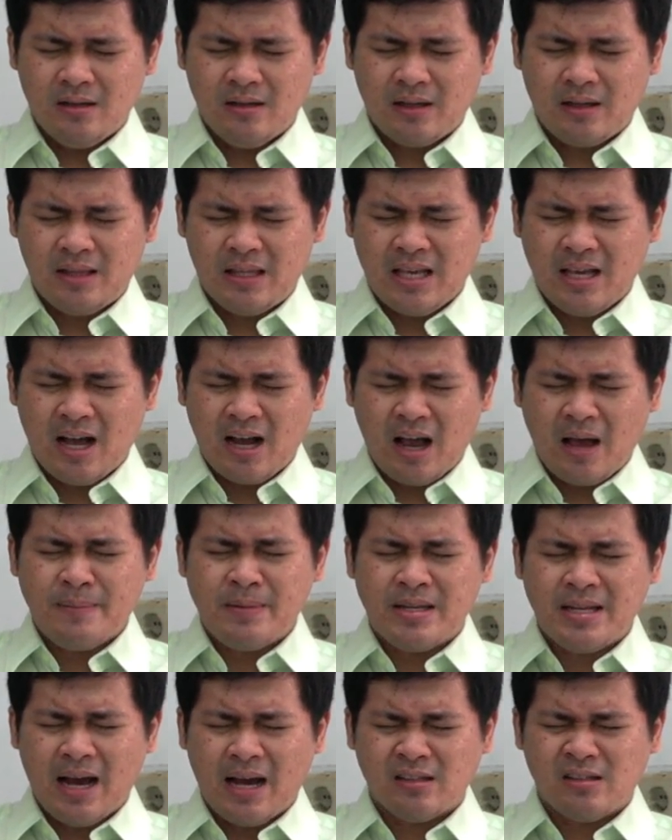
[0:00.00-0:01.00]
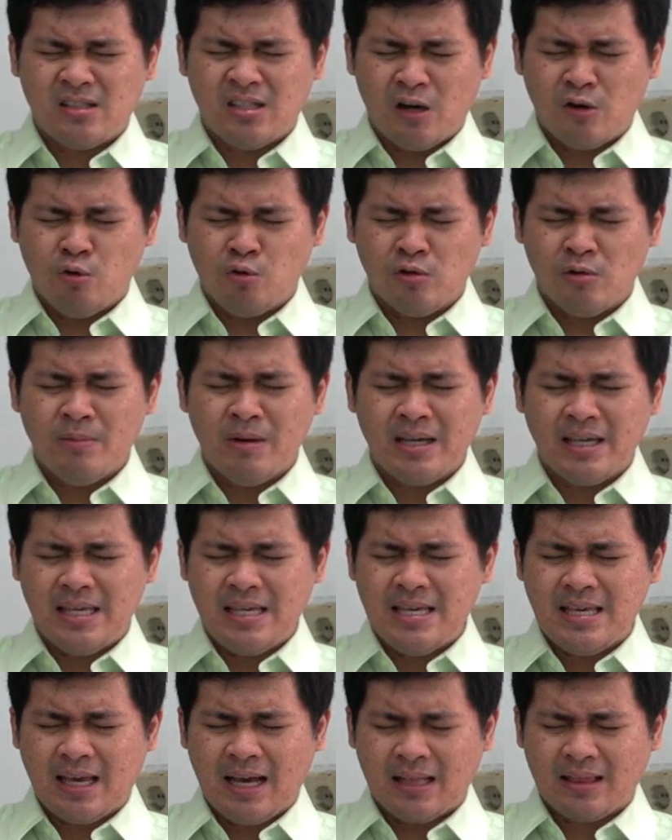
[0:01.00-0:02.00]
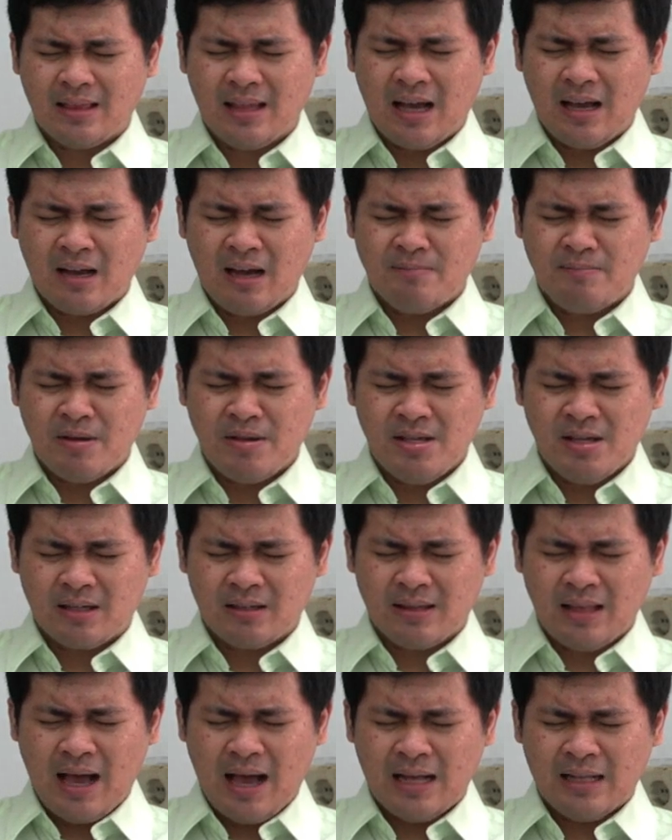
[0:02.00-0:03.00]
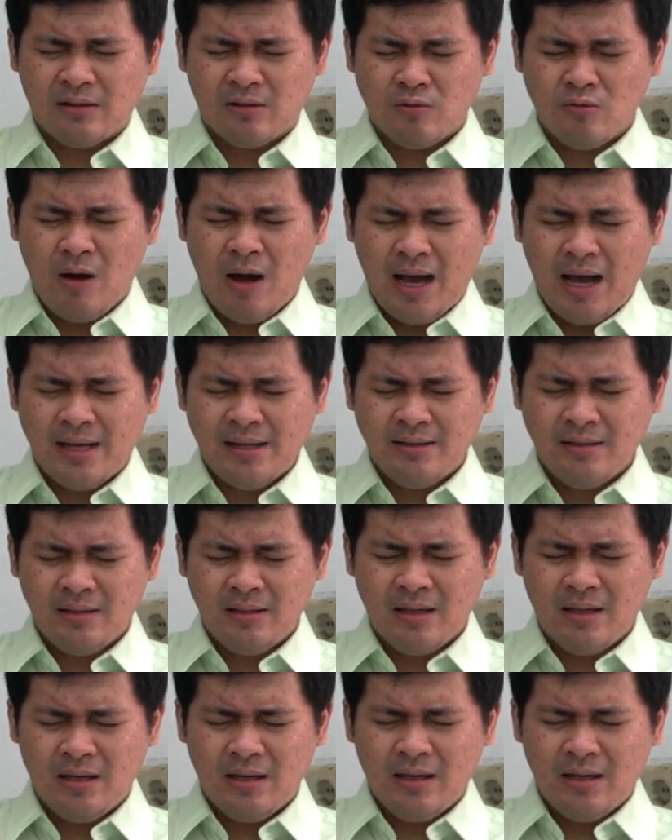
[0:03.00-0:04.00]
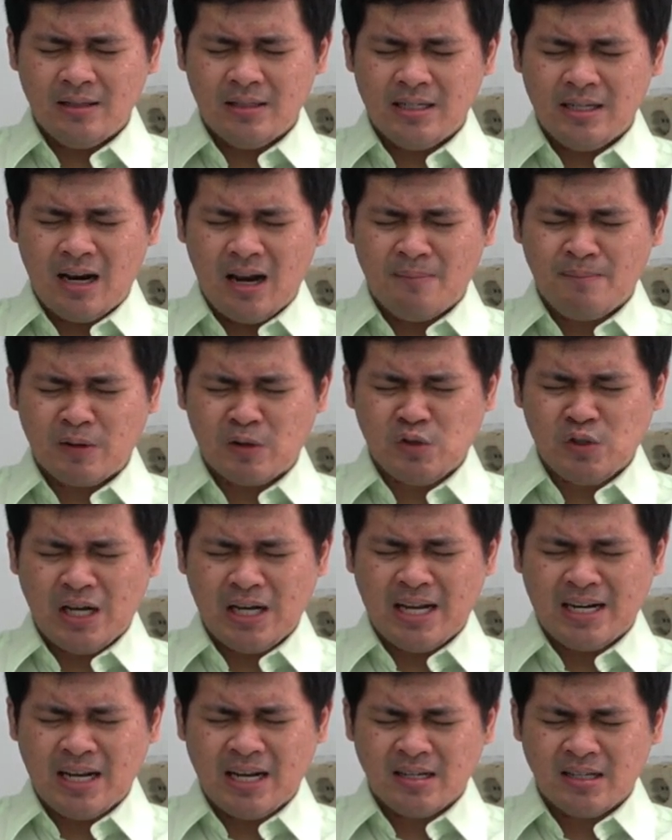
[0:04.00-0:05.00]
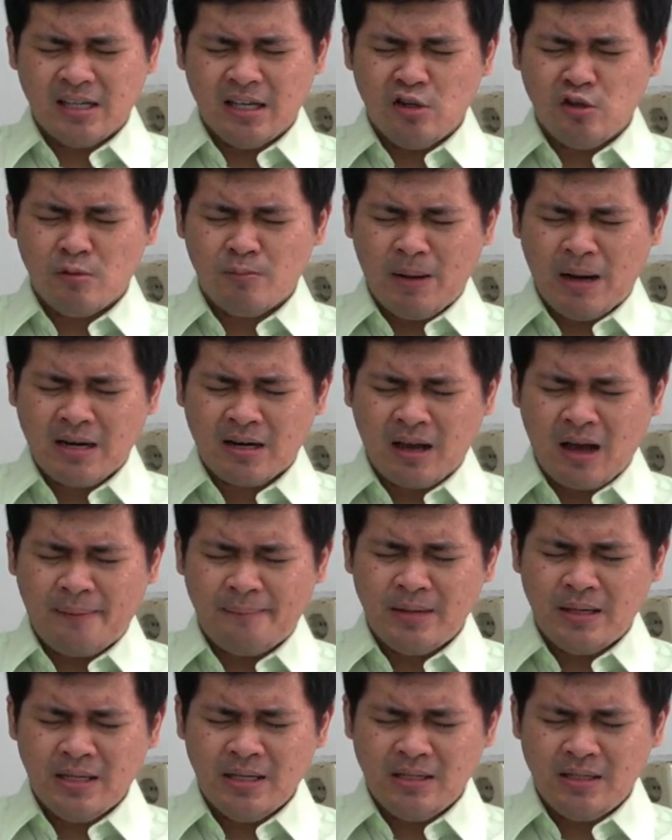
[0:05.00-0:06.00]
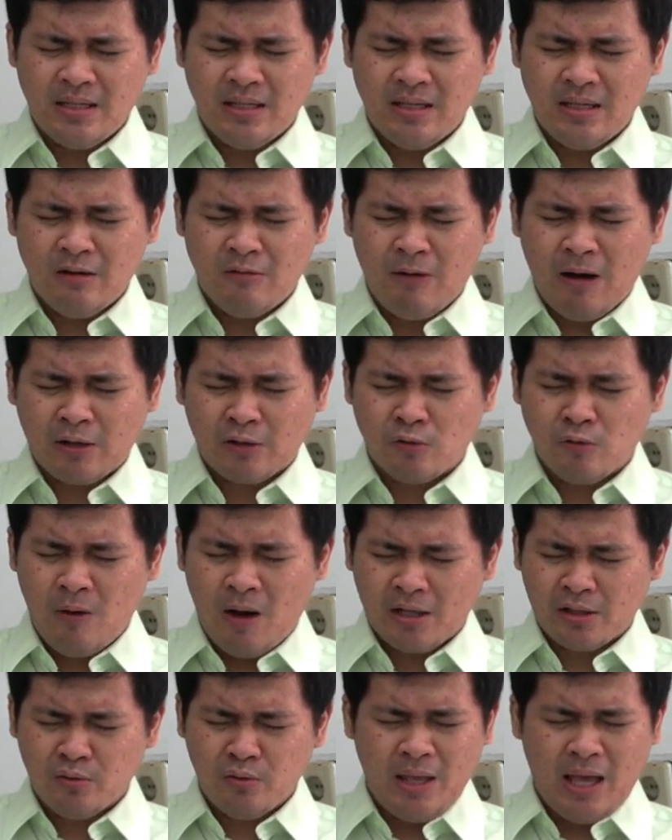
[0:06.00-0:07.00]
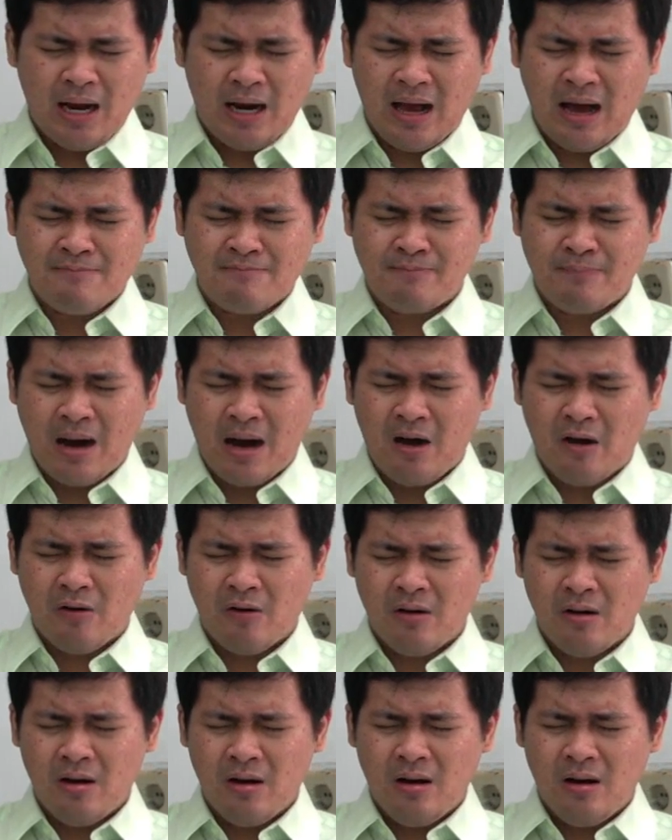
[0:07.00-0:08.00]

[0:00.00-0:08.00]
ketika kami diajak untuk mengingat akan penyertaan Tuhan di dalam perjalanan kehidupan kami di waktu-waktu yang lampau,